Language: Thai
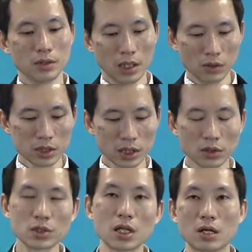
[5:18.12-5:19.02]
เราก็จะ
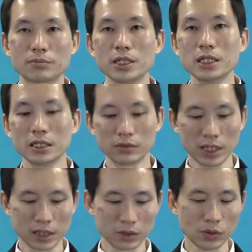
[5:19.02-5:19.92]
ทดสอบนิดนึง
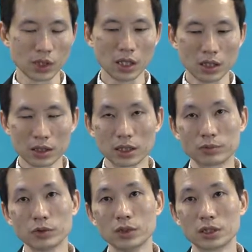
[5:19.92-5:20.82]
ว่าตัวกล้องกับ
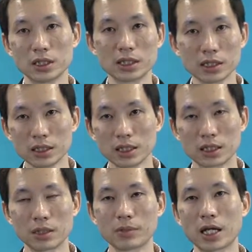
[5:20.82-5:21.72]
ตัวทิกเกอร์
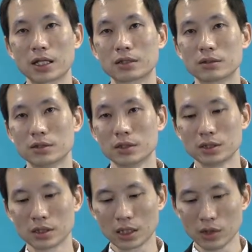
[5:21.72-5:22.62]
เนี่ยทำงาน
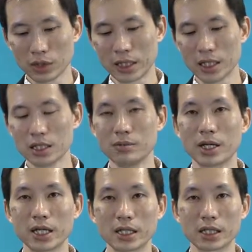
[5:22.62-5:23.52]
เข้ากันได้ดี
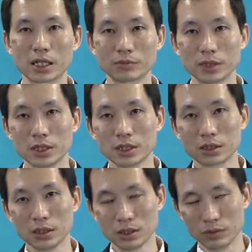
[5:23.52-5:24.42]
ไหมนะครับ
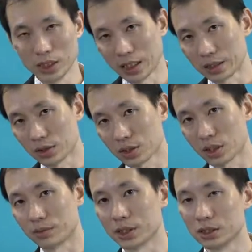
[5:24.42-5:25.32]
ก็วิธีการทดส
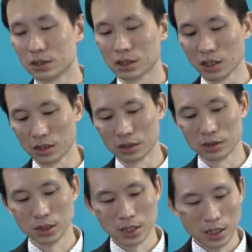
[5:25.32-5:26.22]
อบก็คือ ก็ลอง
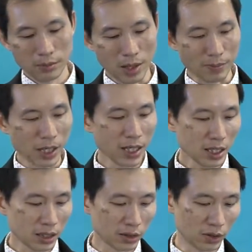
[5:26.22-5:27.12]
ปรับค่า
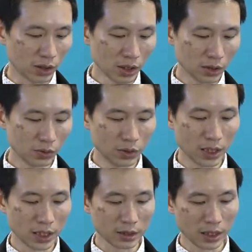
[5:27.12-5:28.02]
ของกล้องดู
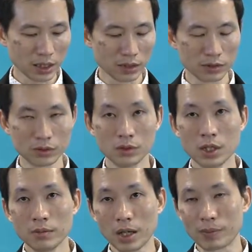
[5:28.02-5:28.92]
นะฮะถ้าเรา
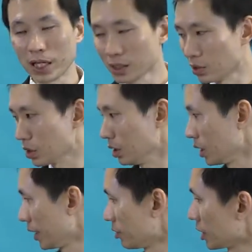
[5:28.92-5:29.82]
ปรับค่าของกล้อง
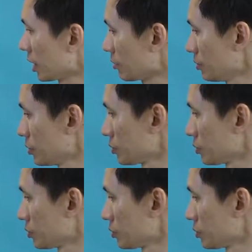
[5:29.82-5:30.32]
แล้วนะครับ